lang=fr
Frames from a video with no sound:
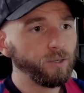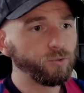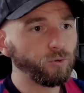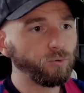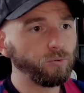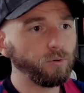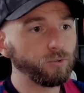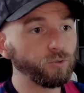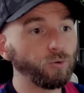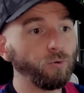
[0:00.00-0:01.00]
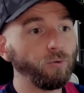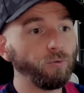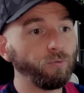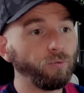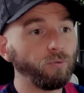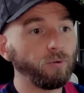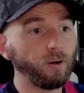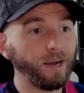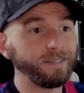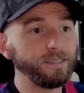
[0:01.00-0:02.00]
Ce, euh, ce que font euh,
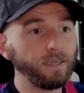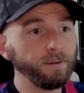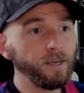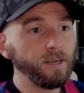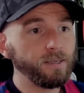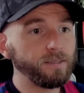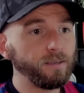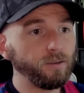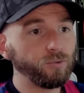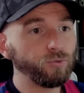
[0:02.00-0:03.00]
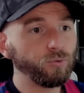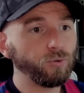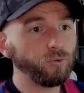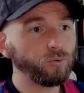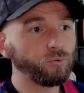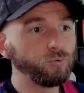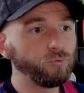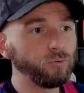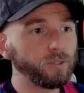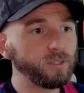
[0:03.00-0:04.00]
a dit. Hein, c'est ceux d'entre
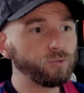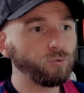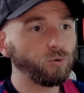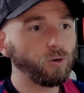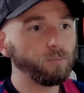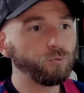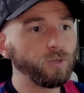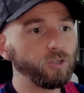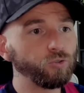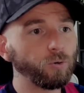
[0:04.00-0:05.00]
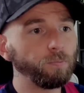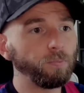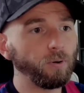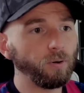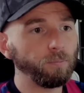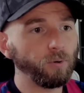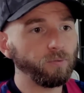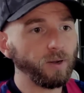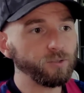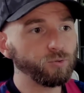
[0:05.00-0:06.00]
nous qui sont au club tous les jours
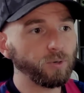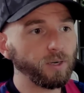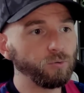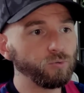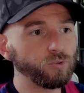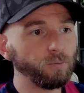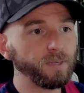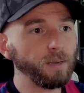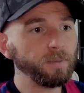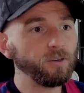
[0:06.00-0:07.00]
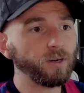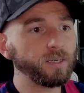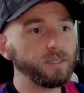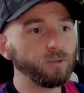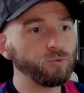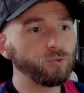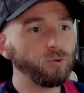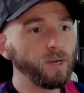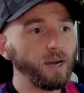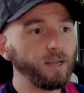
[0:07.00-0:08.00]
peuvent assurer que nous sommes bien meilleurs qu'il y a deux
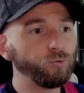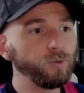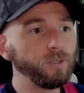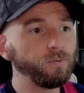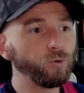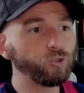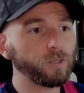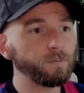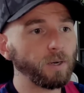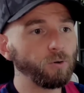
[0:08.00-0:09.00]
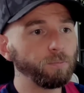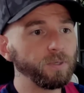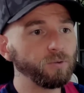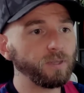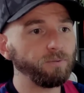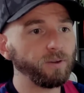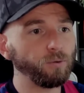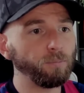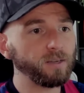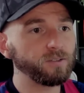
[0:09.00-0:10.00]
ans à tous les niveaux. Je respecte l'opinion des fans
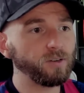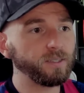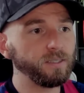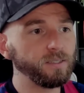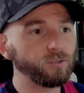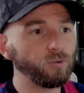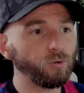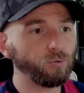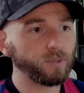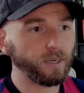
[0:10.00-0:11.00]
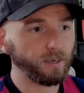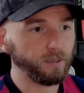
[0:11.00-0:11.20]
de Barcelone qui disent que le contraire.